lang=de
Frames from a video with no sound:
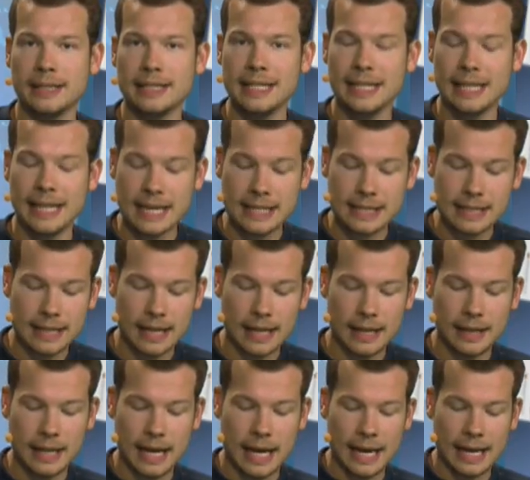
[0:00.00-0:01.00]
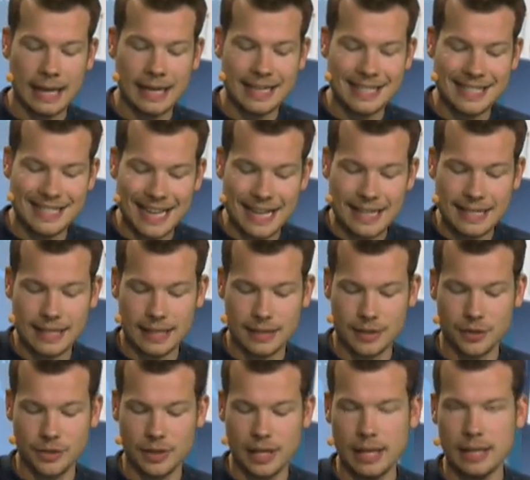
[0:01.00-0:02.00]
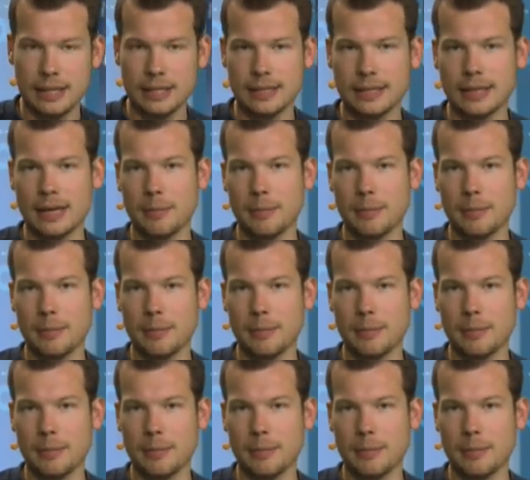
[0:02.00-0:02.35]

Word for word: die gestern ein sensationelles